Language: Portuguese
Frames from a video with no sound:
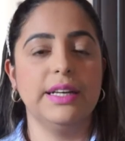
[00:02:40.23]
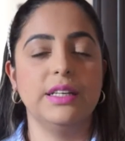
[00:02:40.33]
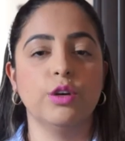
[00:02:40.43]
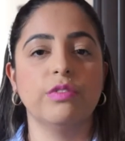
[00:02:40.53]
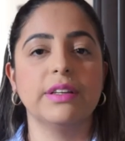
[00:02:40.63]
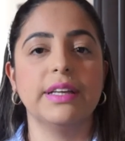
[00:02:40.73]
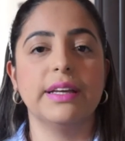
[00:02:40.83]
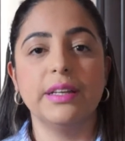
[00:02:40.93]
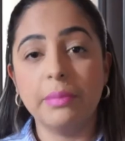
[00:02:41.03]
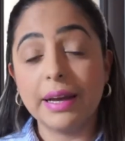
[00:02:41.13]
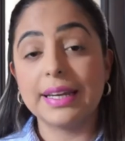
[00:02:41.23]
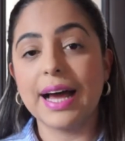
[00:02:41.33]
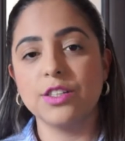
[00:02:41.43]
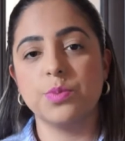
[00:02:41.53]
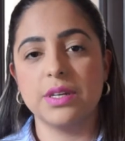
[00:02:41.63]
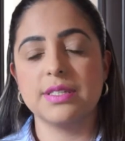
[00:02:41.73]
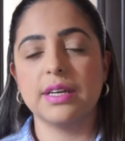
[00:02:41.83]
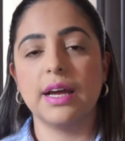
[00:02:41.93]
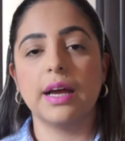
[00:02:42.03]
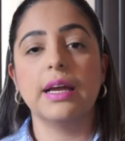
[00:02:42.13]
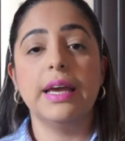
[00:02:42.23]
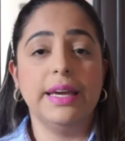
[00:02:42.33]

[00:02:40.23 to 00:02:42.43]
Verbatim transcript: ele não vai ter liberdade para secar.